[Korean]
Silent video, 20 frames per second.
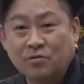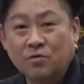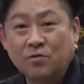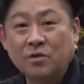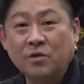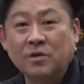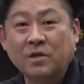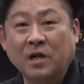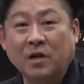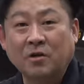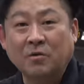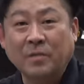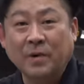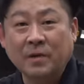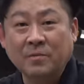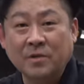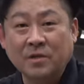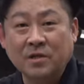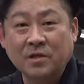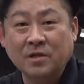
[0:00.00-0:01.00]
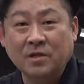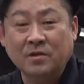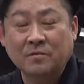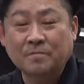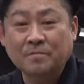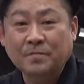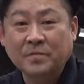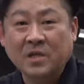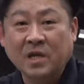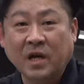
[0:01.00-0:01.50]
오늘 작업하면서
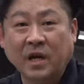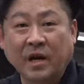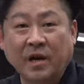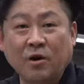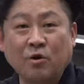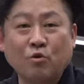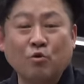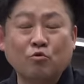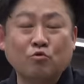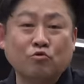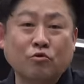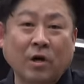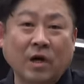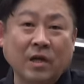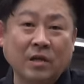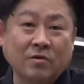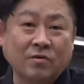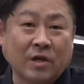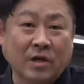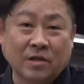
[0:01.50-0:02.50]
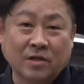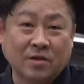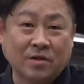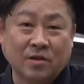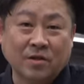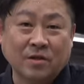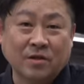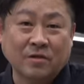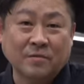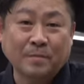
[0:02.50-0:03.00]
제가 에어 공구를 하나도 안
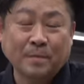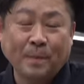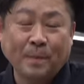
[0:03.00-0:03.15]
썼어요.